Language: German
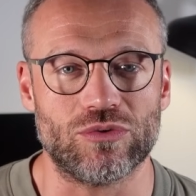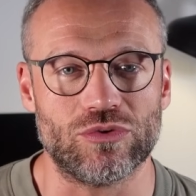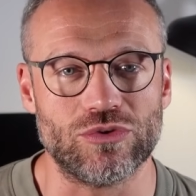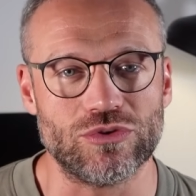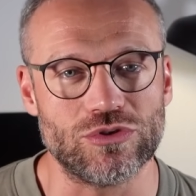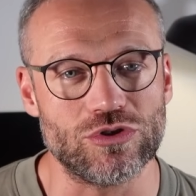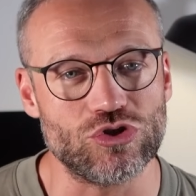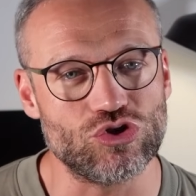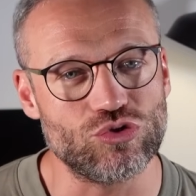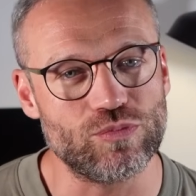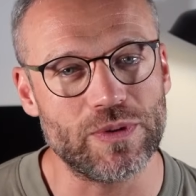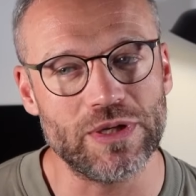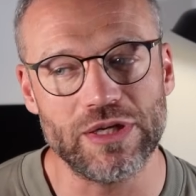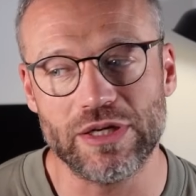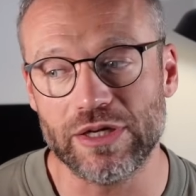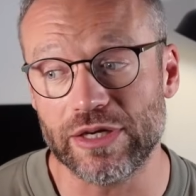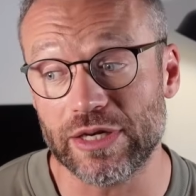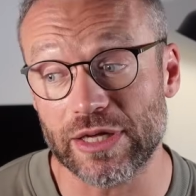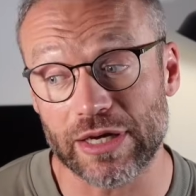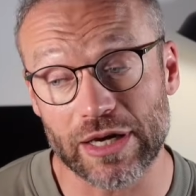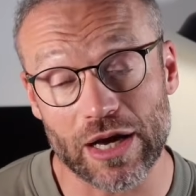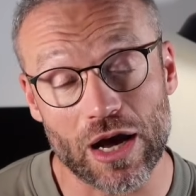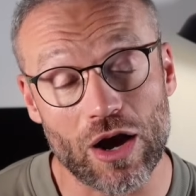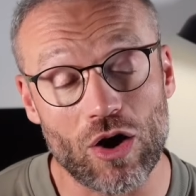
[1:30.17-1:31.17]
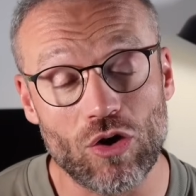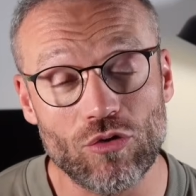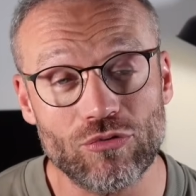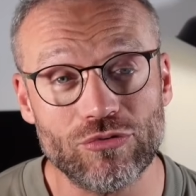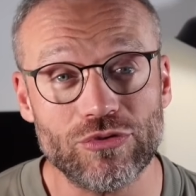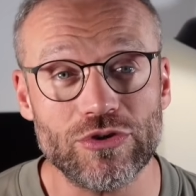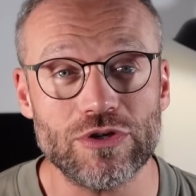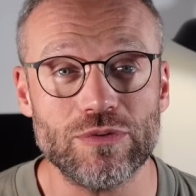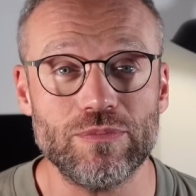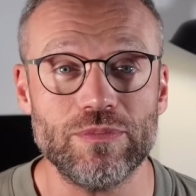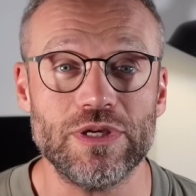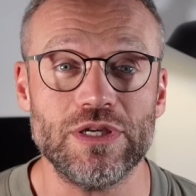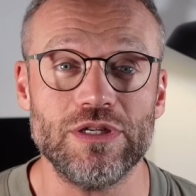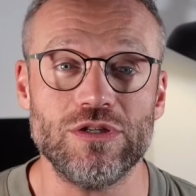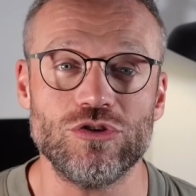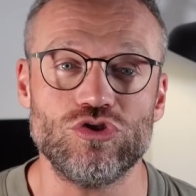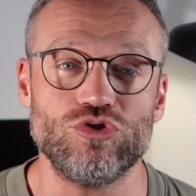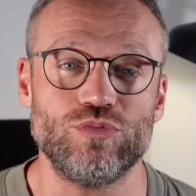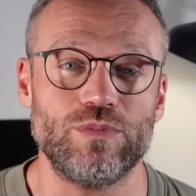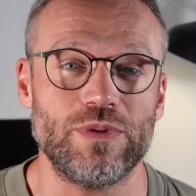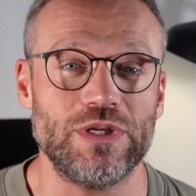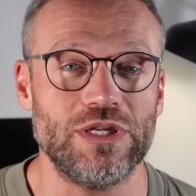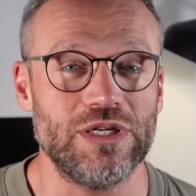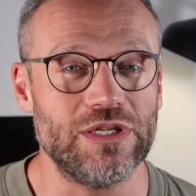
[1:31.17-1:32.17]
Und die Spiele, die kaufe ich mir, die
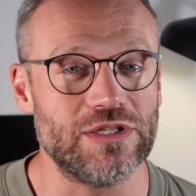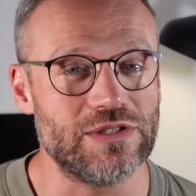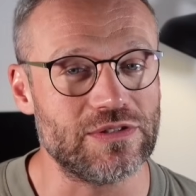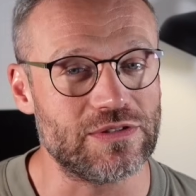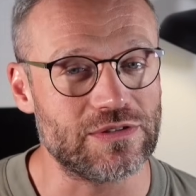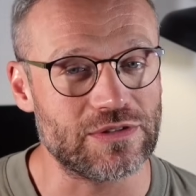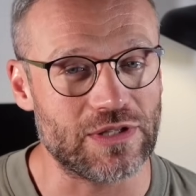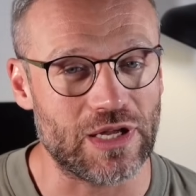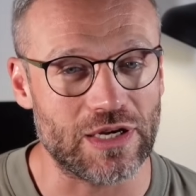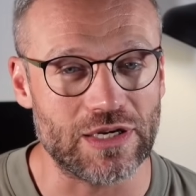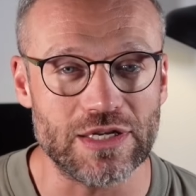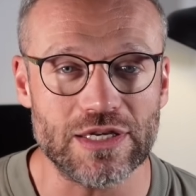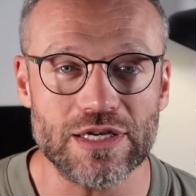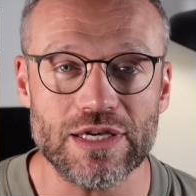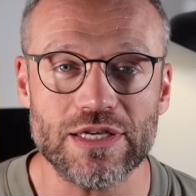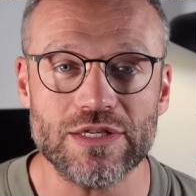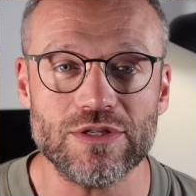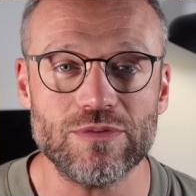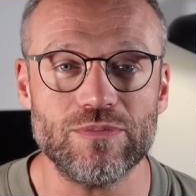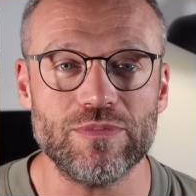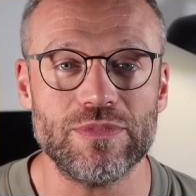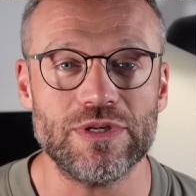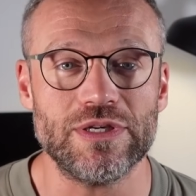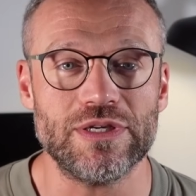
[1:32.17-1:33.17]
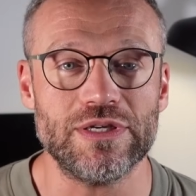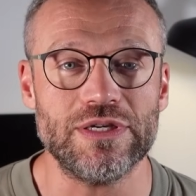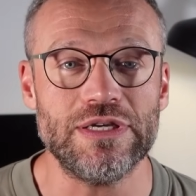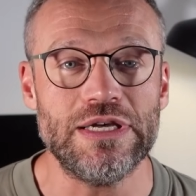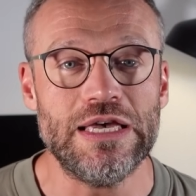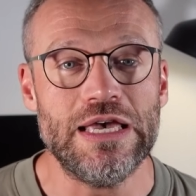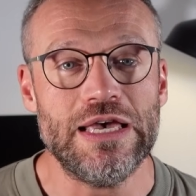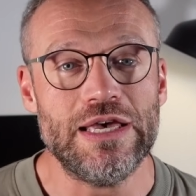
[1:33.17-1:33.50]
Spiele installiere ich mir,